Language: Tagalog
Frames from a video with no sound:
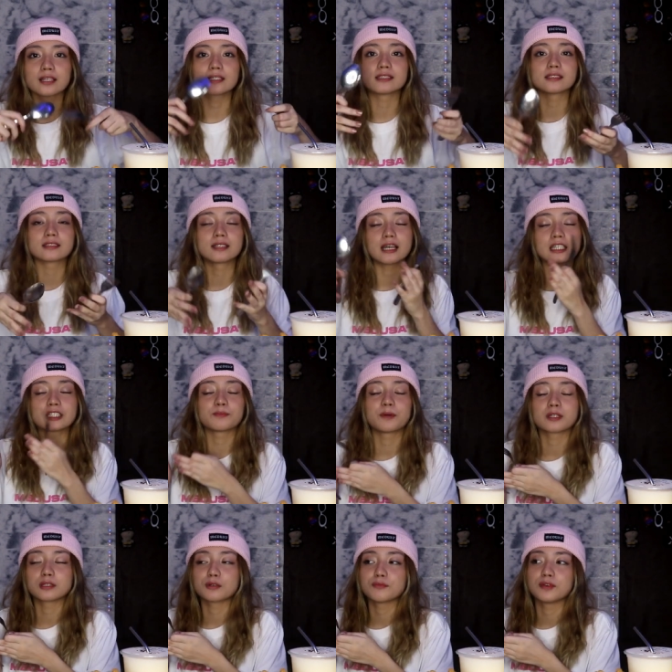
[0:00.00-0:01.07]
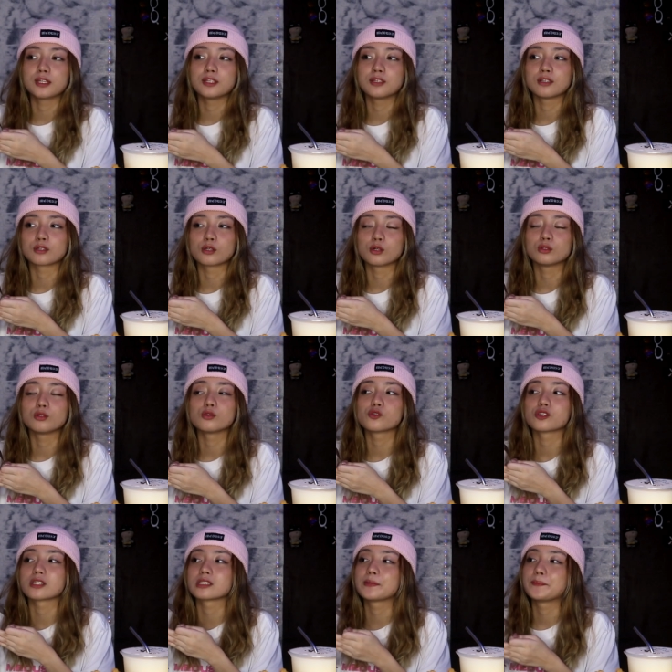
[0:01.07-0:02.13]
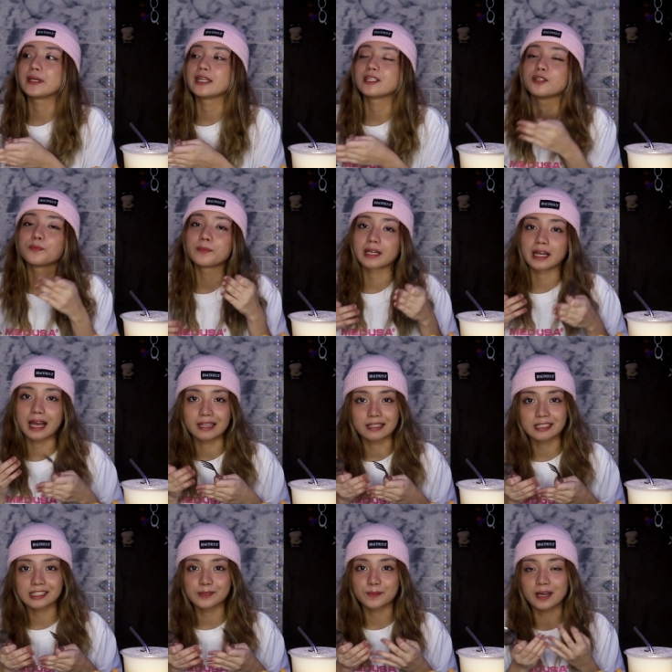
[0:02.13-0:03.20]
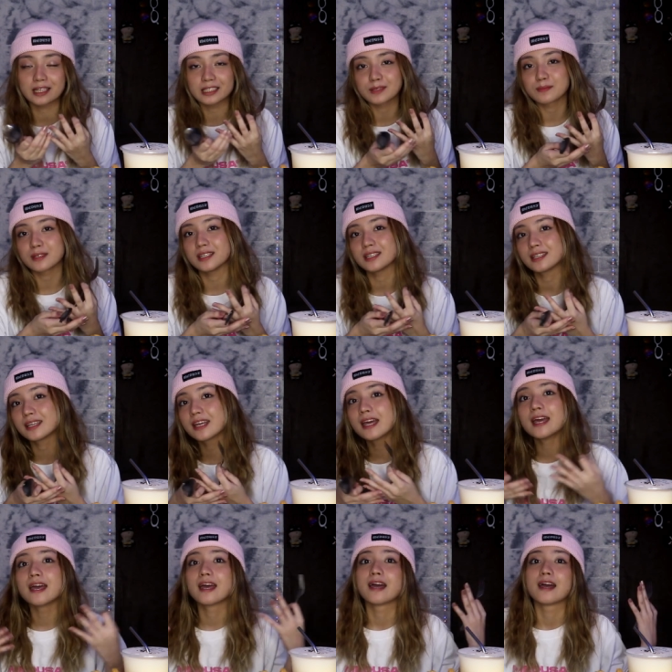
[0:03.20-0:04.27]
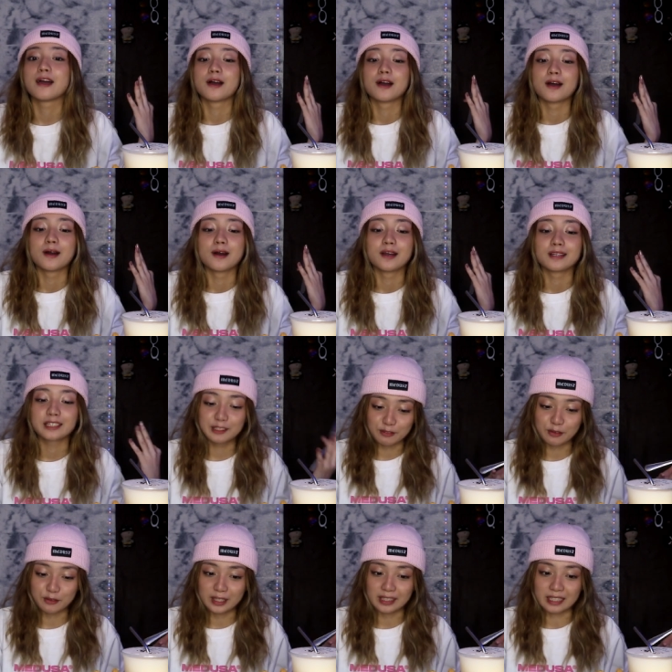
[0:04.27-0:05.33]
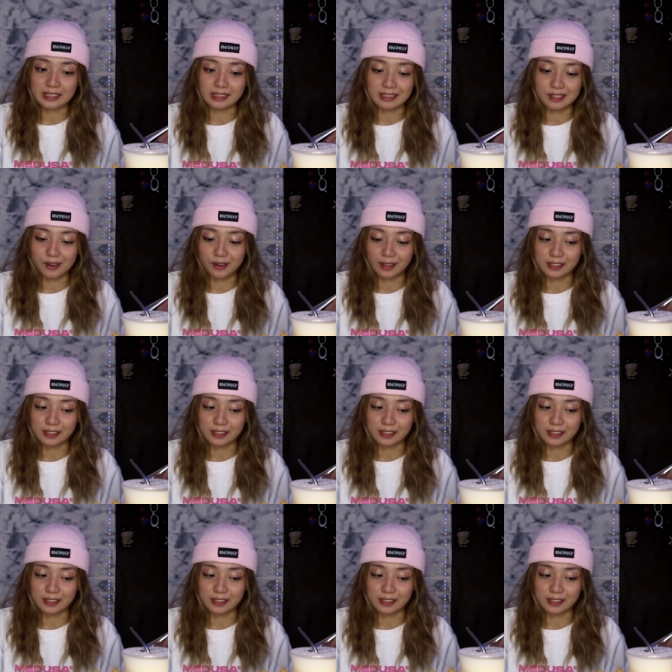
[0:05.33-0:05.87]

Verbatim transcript: Kasi sa last part ng video na to, doon ko sasabihin yung mechanics para sa magiging giveaway natin.